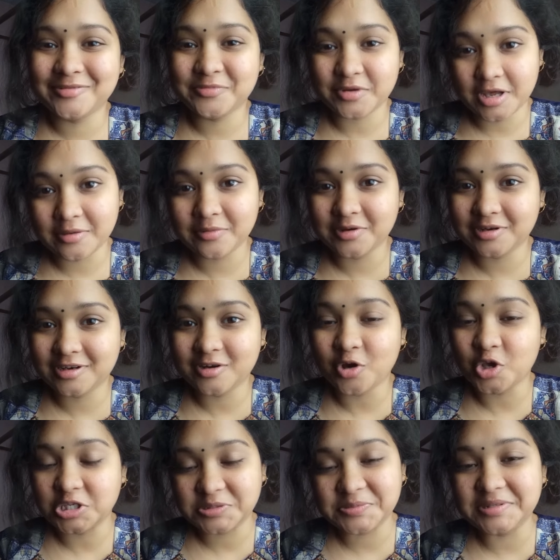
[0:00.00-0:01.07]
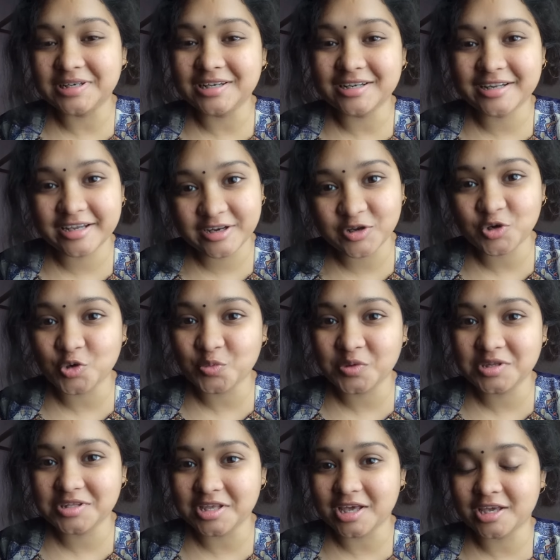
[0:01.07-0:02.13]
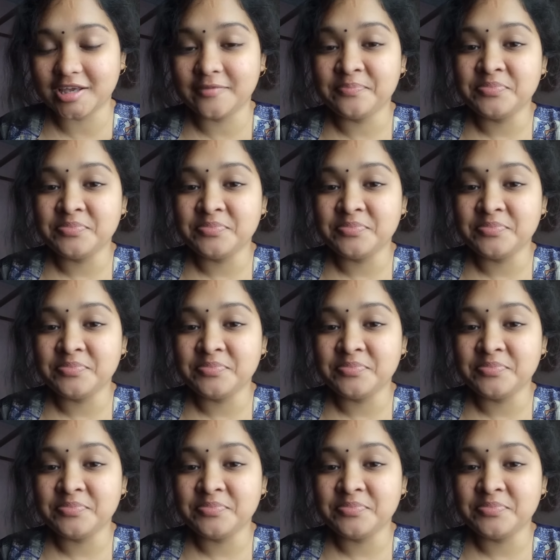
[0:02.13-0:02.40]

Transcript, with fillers: প্রাইভেট হসপিটালে এরকমই দেয়